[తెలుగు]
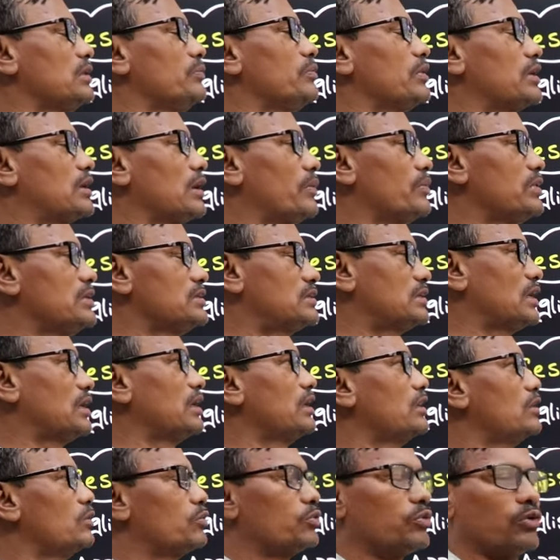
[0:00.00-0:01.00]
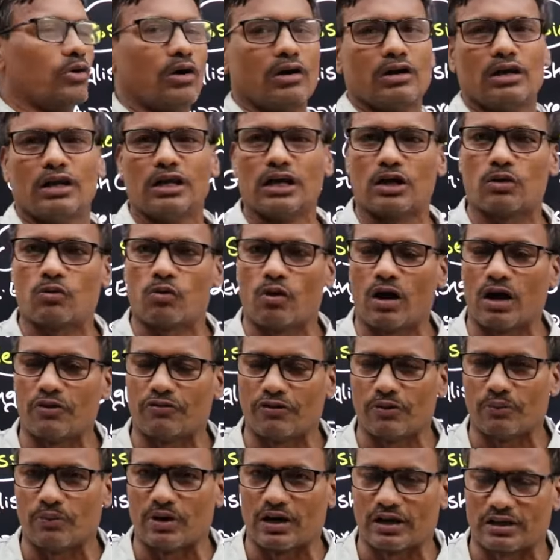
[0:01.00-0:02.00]
ఇది మీరు గమనించండి ఇది ఓన్లీ
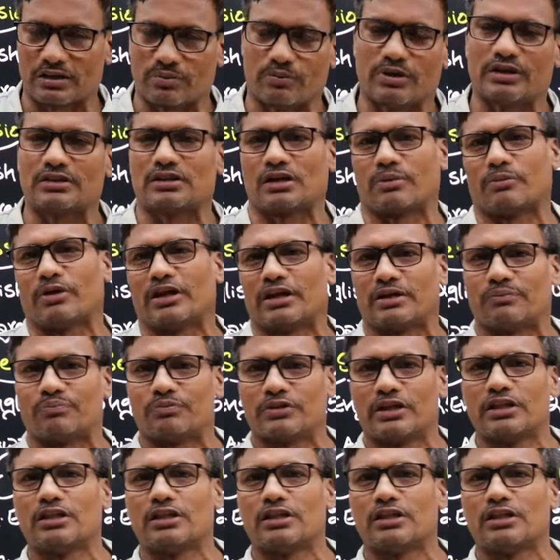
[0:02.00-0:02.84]
క్వాలిఫై మార్క్ మాత్రమే